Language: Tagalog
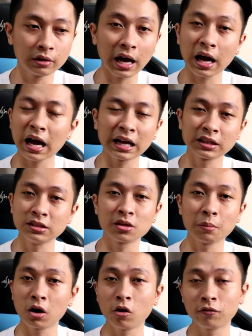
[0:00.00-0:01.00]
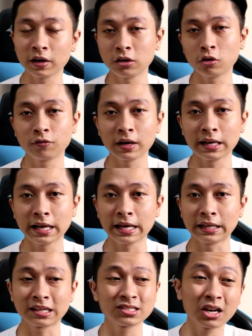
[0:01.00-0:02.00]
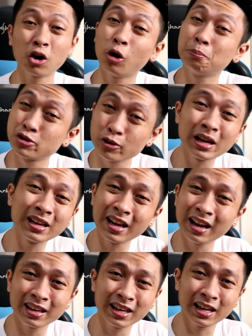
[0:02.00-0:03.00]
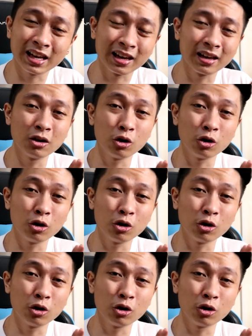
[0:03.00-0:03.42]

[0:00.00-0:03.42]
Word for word: nakaka-attend sa mga offline-offline na yan. Kasi nga optional na lang yan eh.